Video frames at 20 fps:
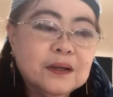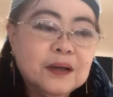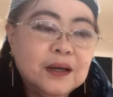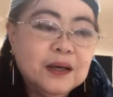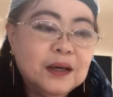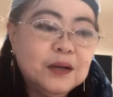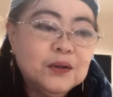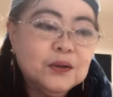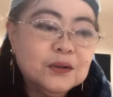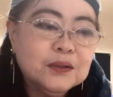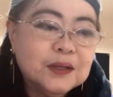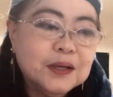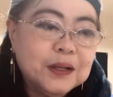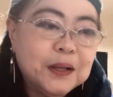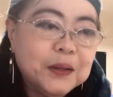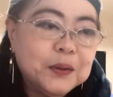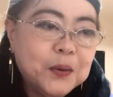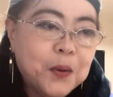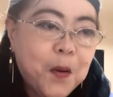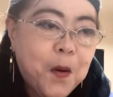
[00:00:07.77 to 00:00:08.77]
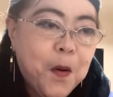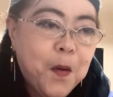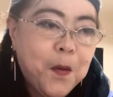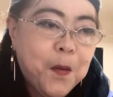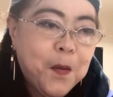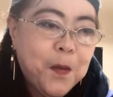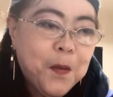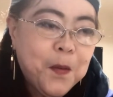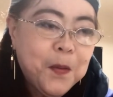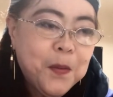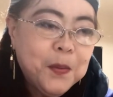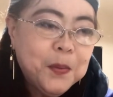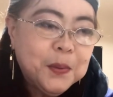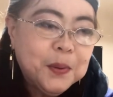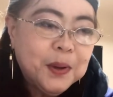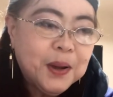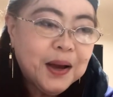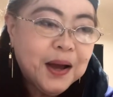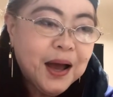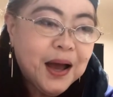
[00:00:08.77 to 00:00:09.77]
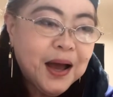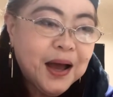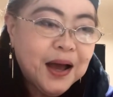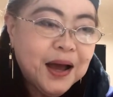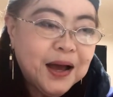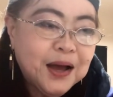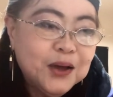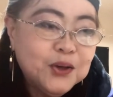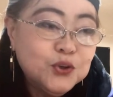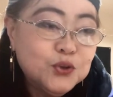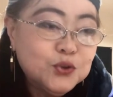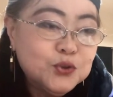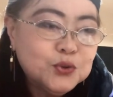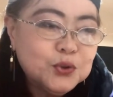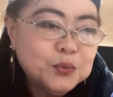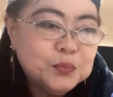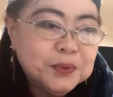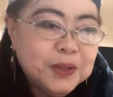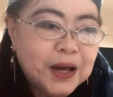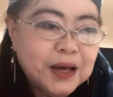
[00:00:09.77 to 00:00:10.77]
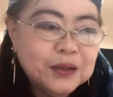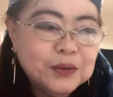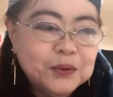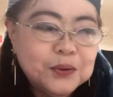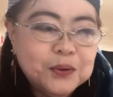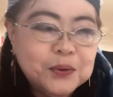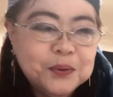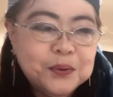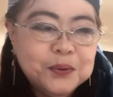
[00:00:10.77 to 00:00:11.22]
Ayan o, oh, tingnan nyo. Naka-YouTube tayo.